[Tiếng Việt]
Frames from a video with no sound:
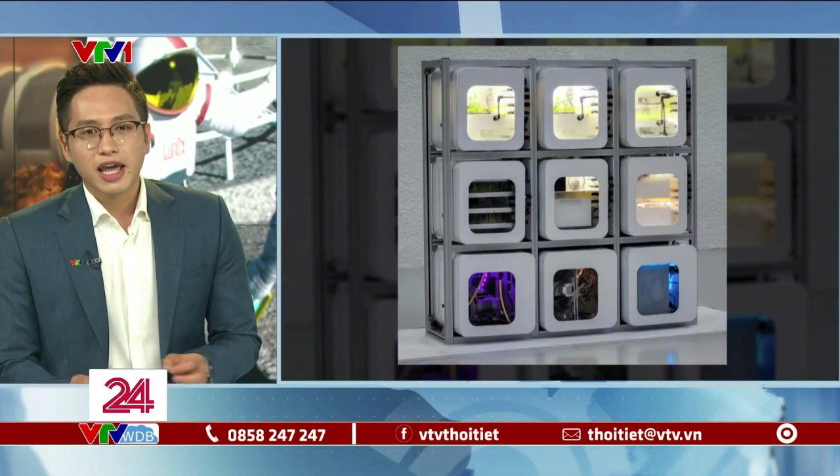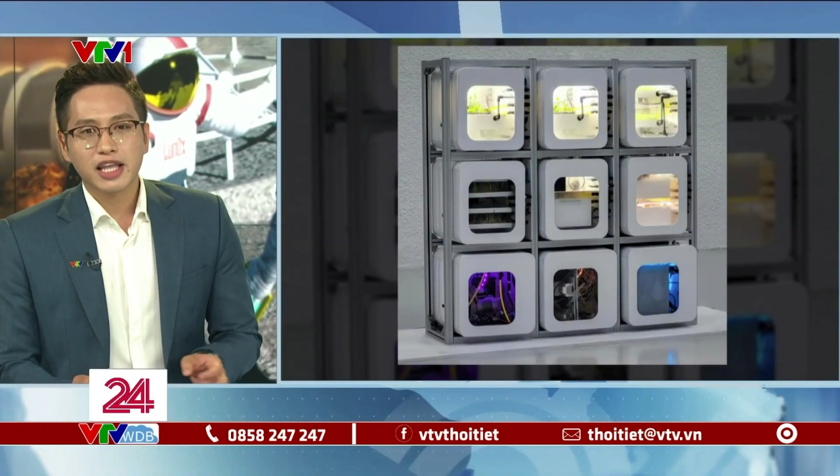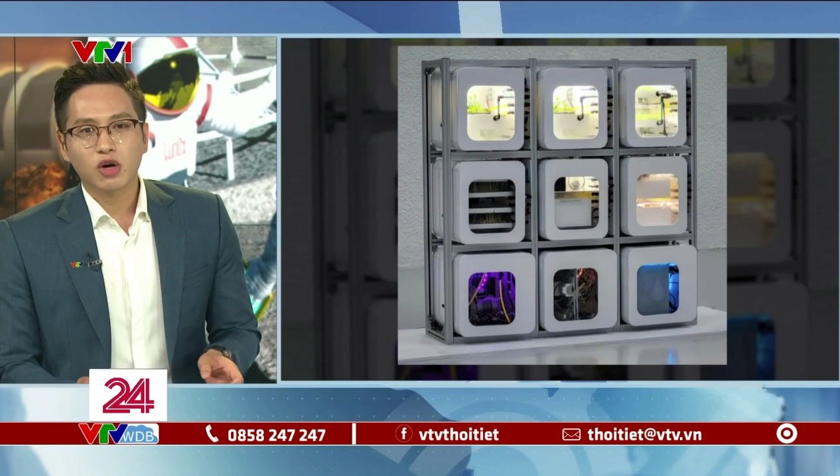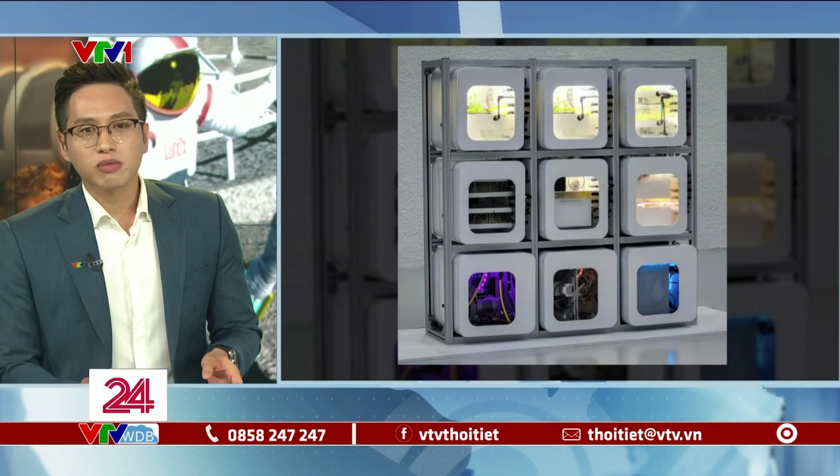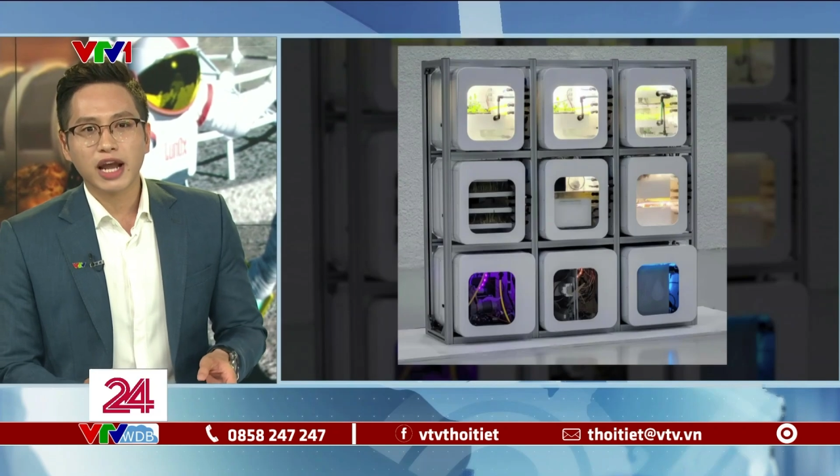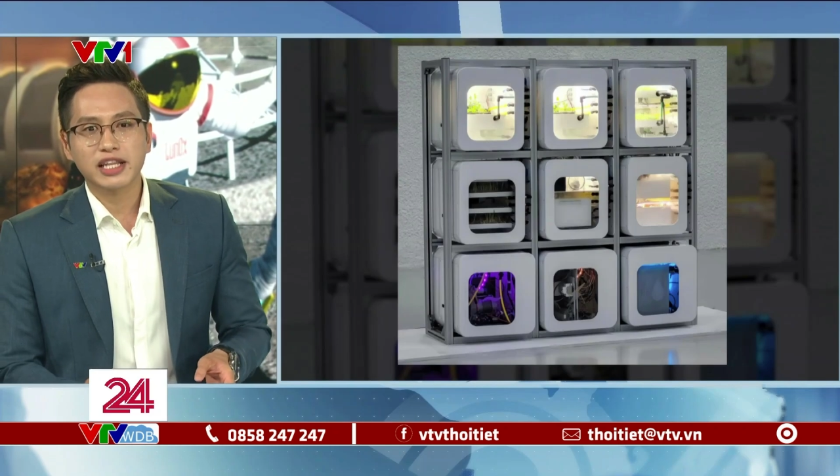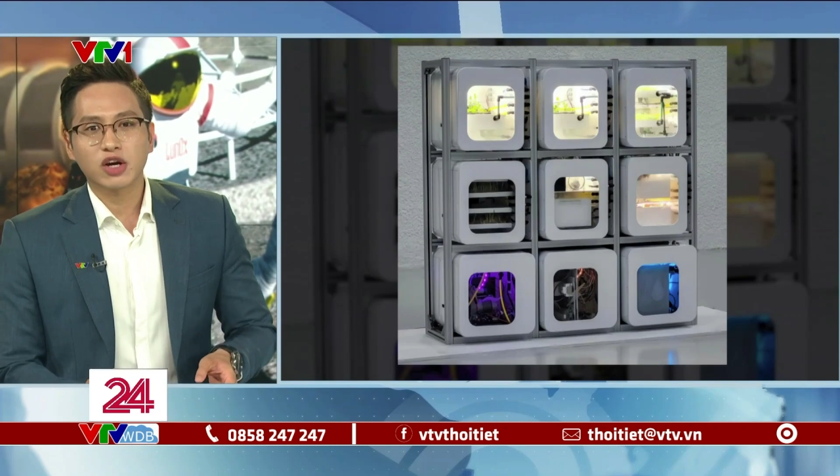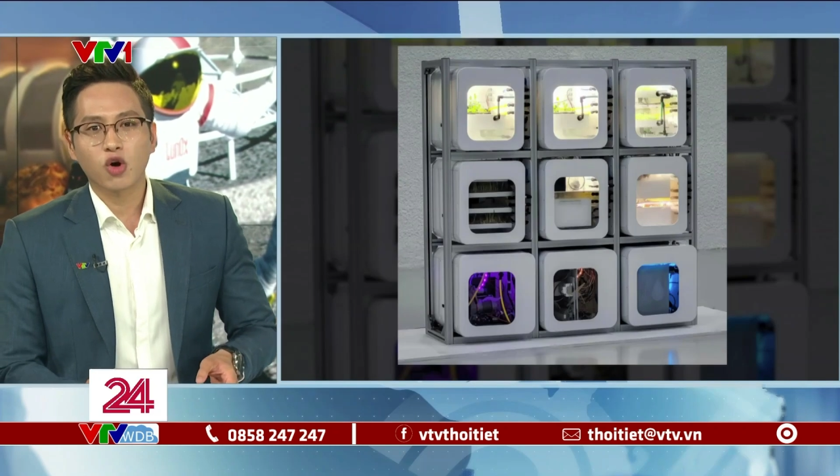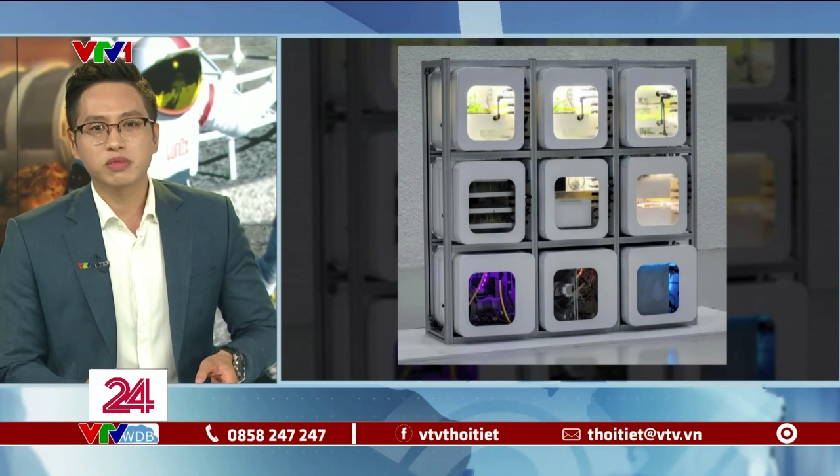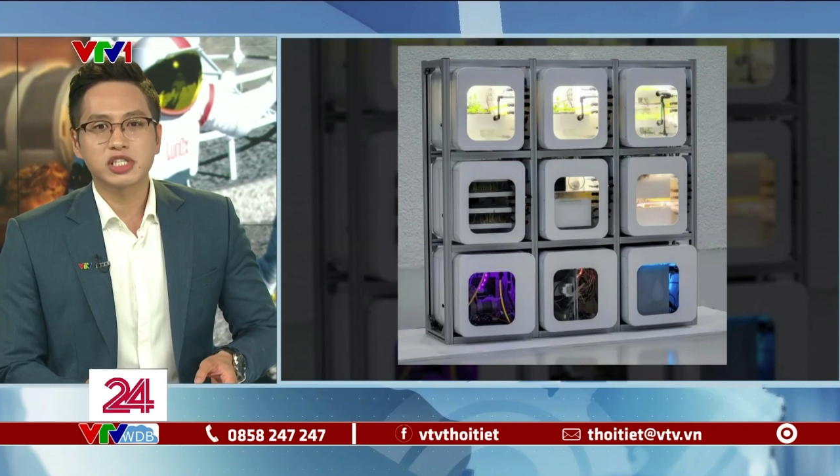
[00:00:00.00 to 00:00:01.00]
Hệ thống này
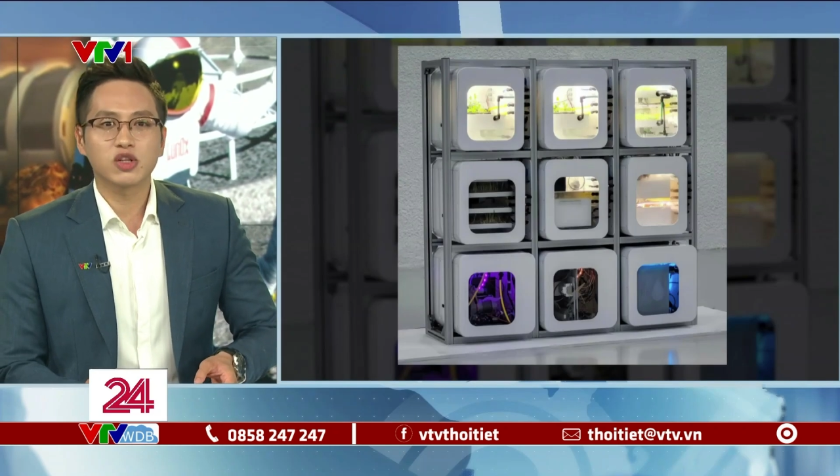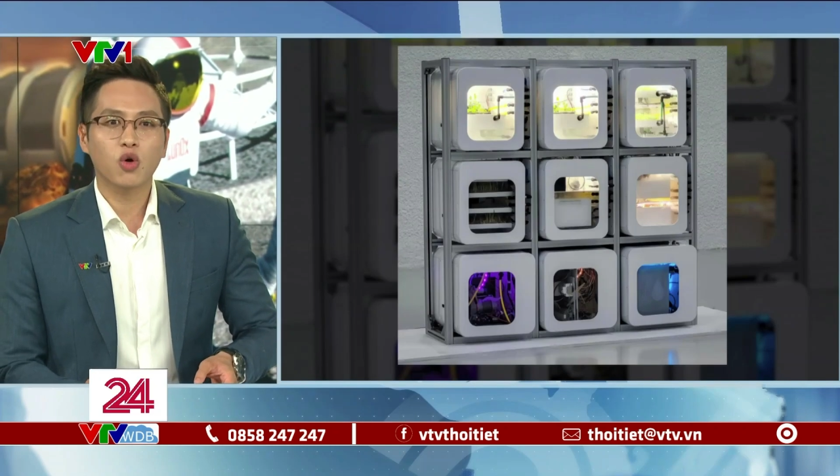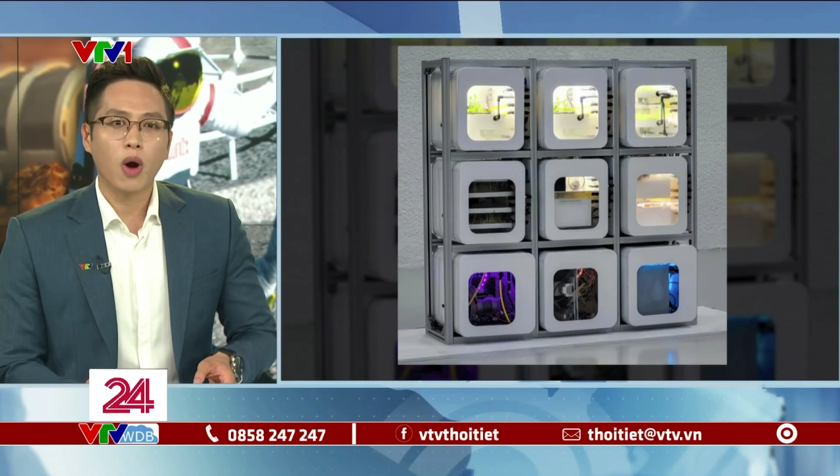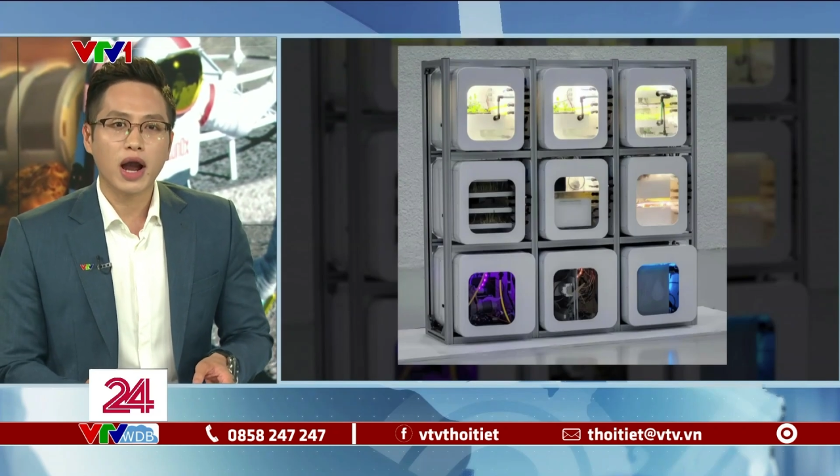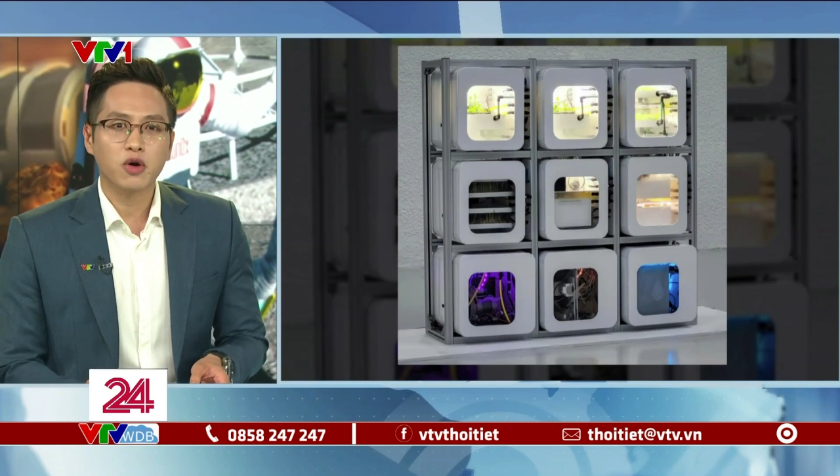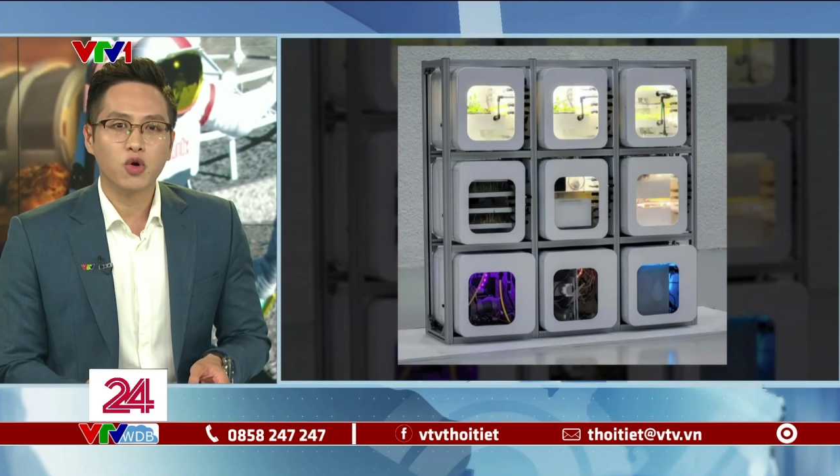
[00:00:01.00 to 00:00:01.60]
thì gồm 9 khoang